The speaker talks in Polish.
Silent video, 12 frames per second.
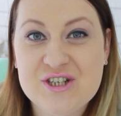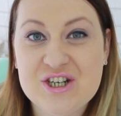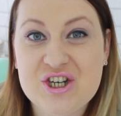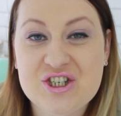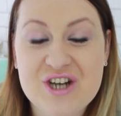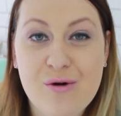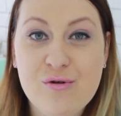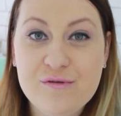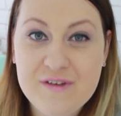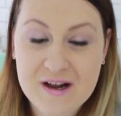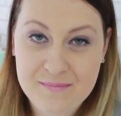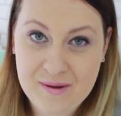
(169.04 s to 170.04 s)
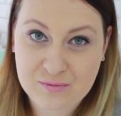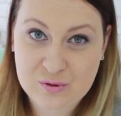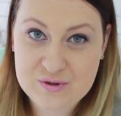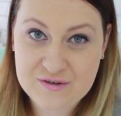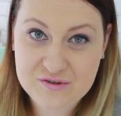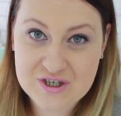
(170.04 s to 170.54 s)
szczerze, że uwielbiam
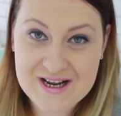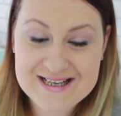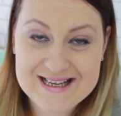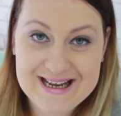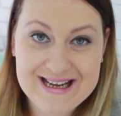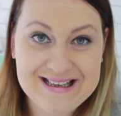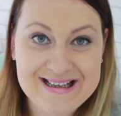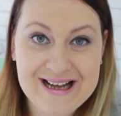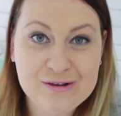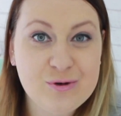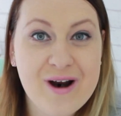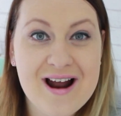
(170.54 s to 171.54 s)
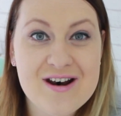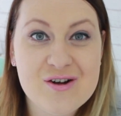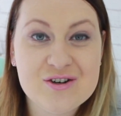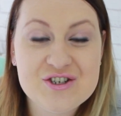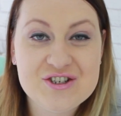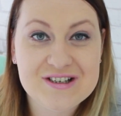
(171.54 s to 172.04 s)
tą dziewczynę za jej
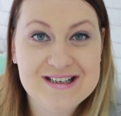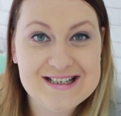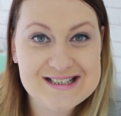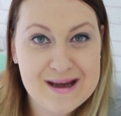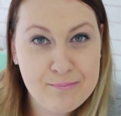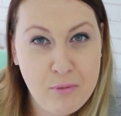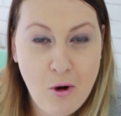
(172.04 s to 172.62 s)
naturalność i za